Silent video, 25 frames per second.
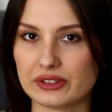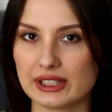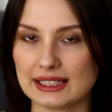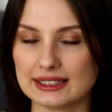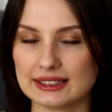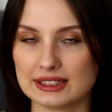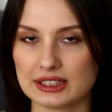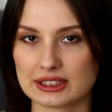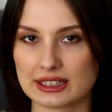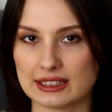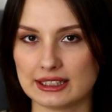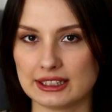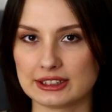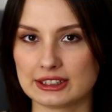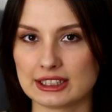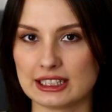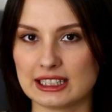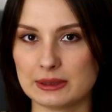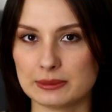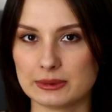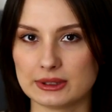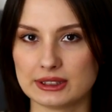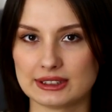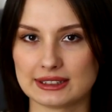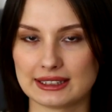więc jeżeli
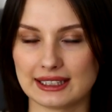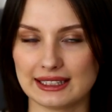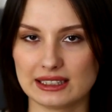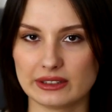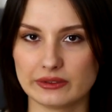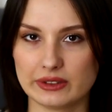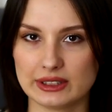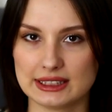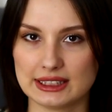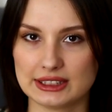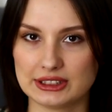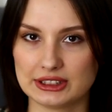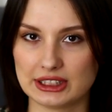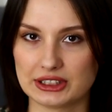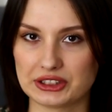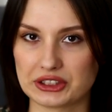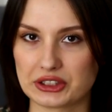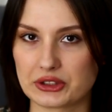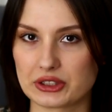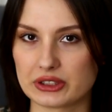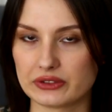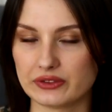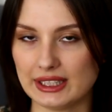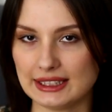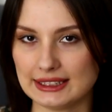chcielibyście dowiedzieć się
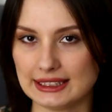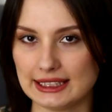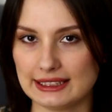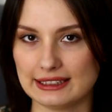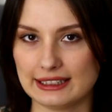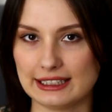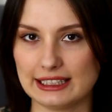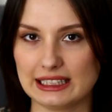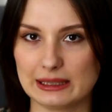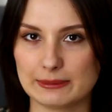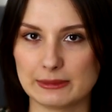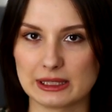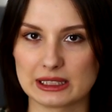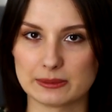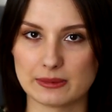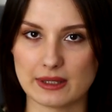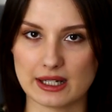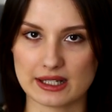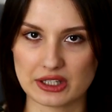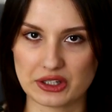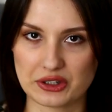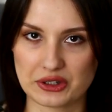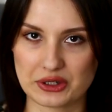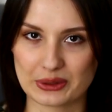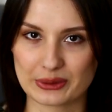czegoś więcej na jej temat
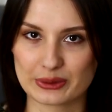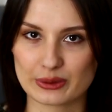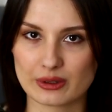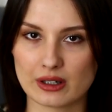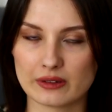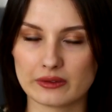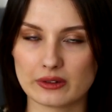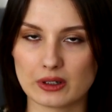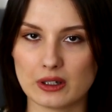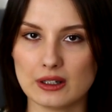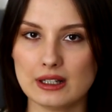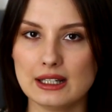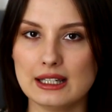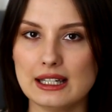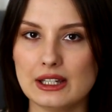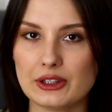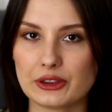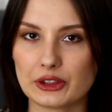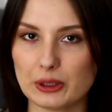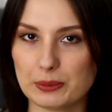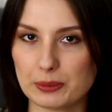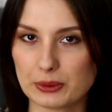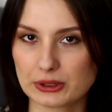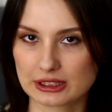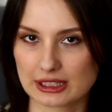bardziej szczegółowo,
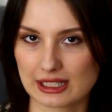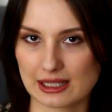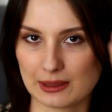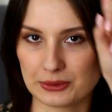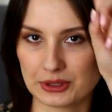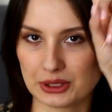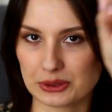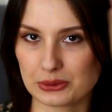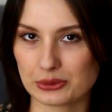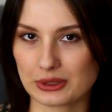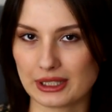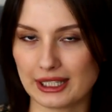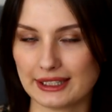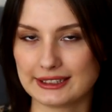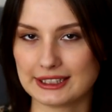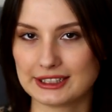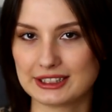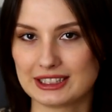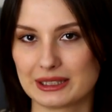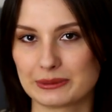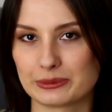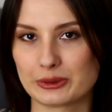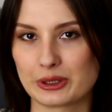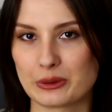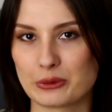to postaram się tutaj gdzieś
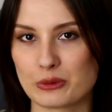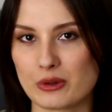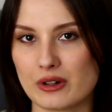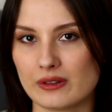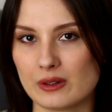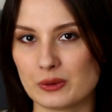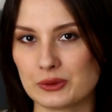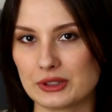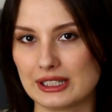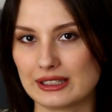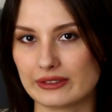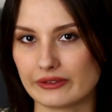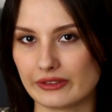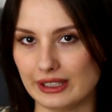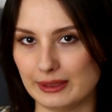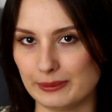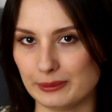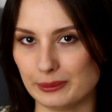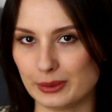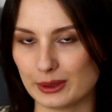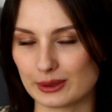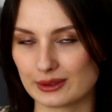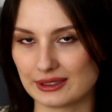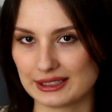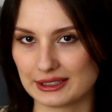nad moją głową ten film
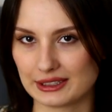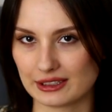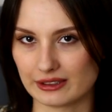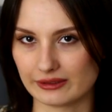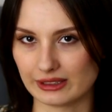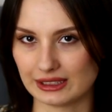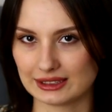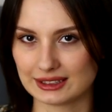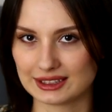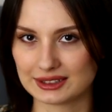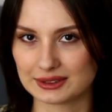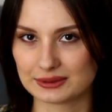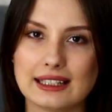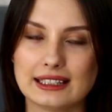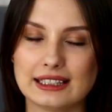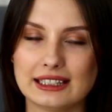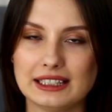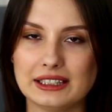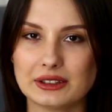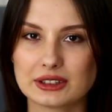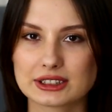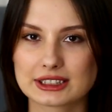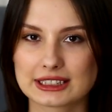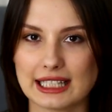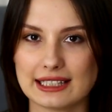podlinkować.
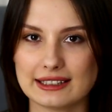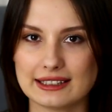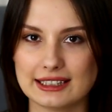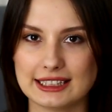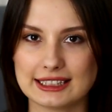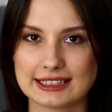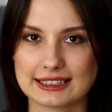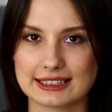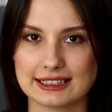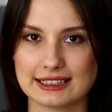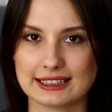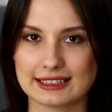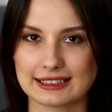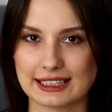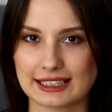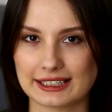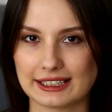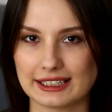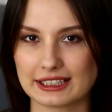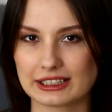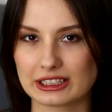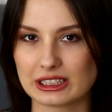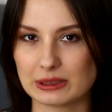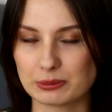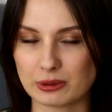I ostatni z tych
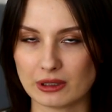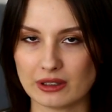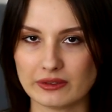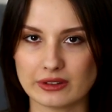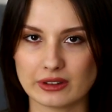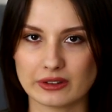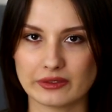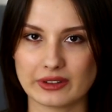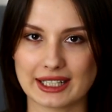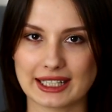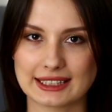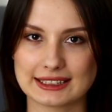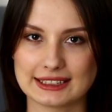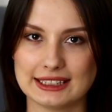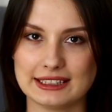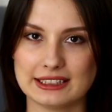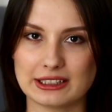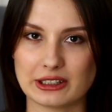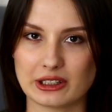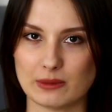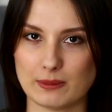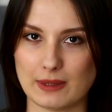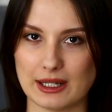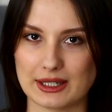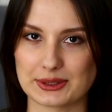takich typowo
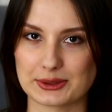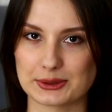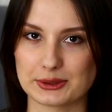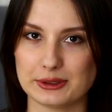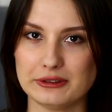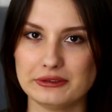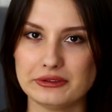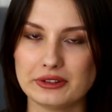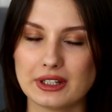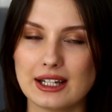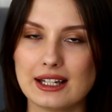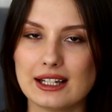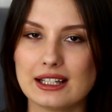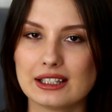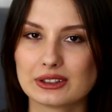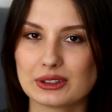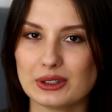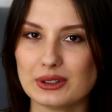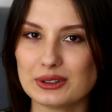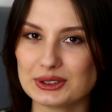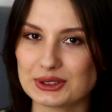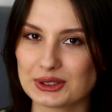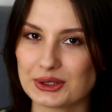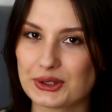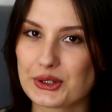wakacyjnych romansów
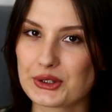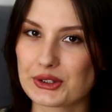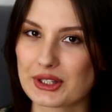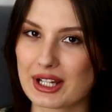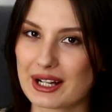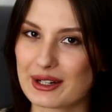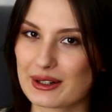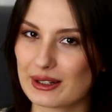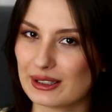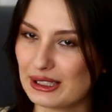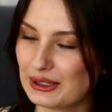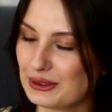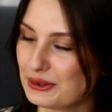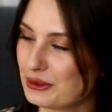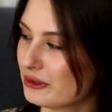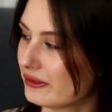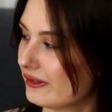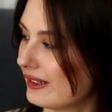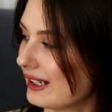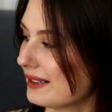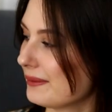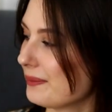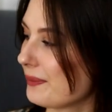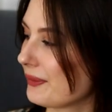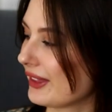to książka Colin
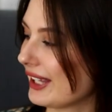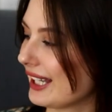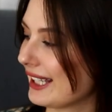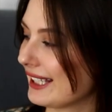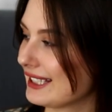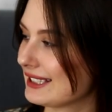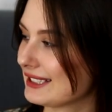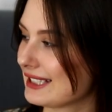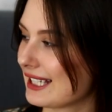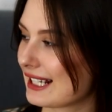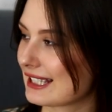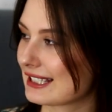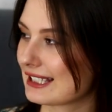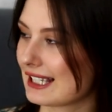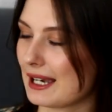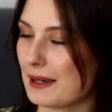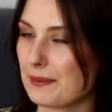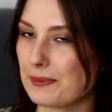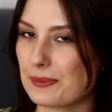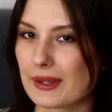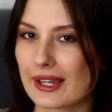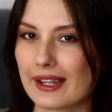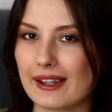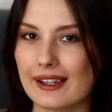Hoover, Nagie Serca.